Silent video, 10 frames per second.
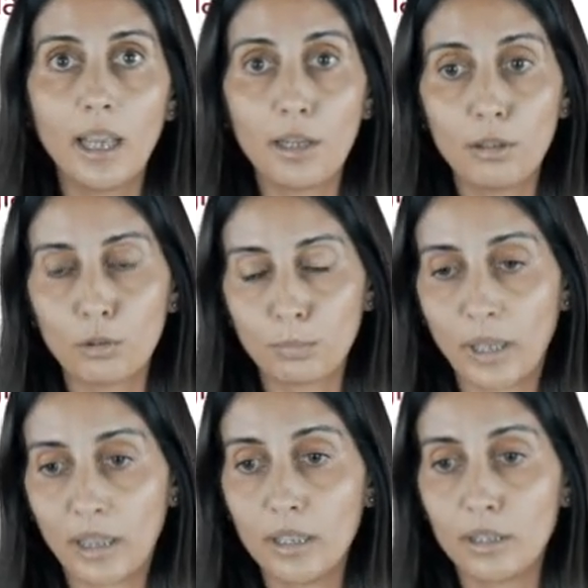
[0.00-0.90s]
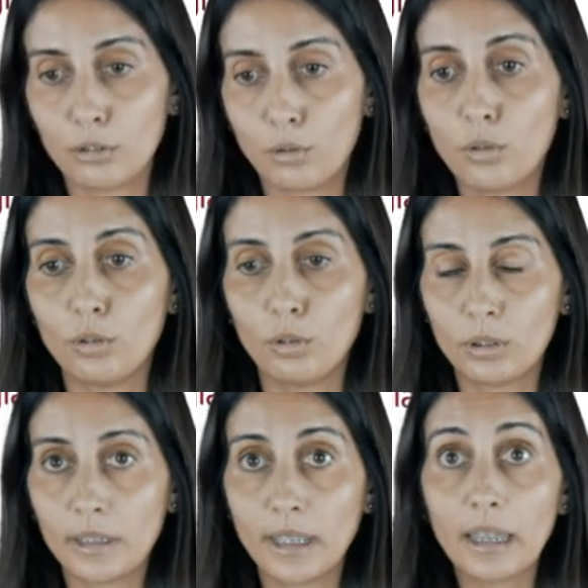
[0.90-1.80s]
en los pacientes con
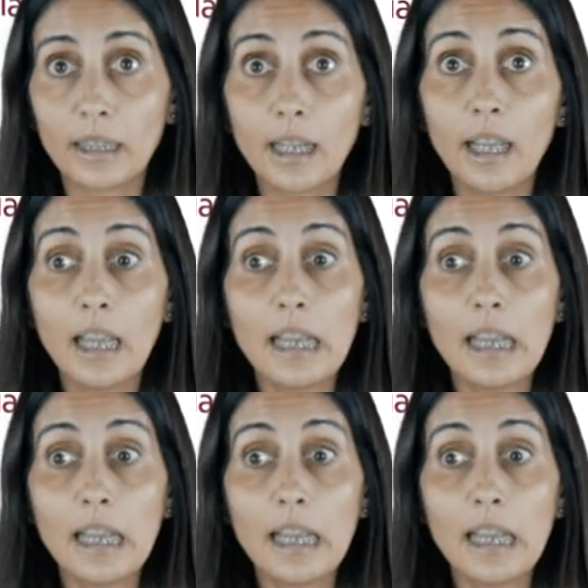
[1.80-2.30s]
dosis alta